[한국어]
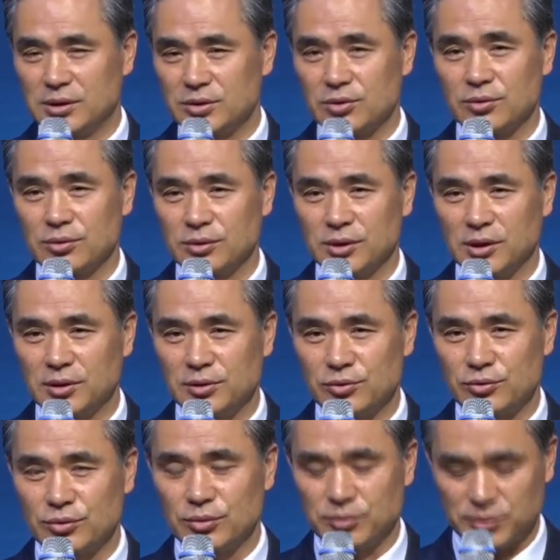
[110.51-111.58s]
선언이 아닐
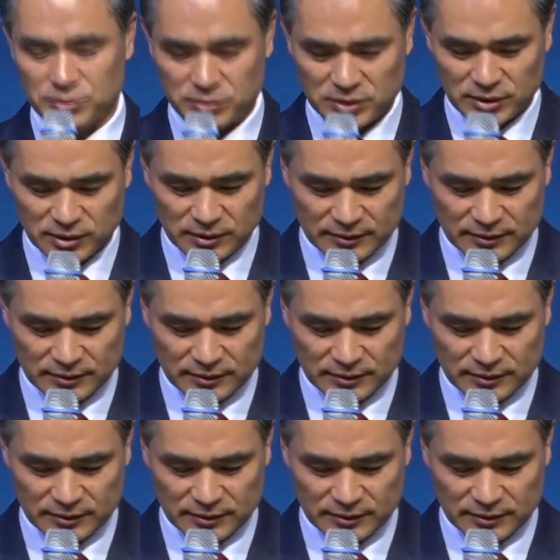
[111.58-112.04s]
수가 없습니다.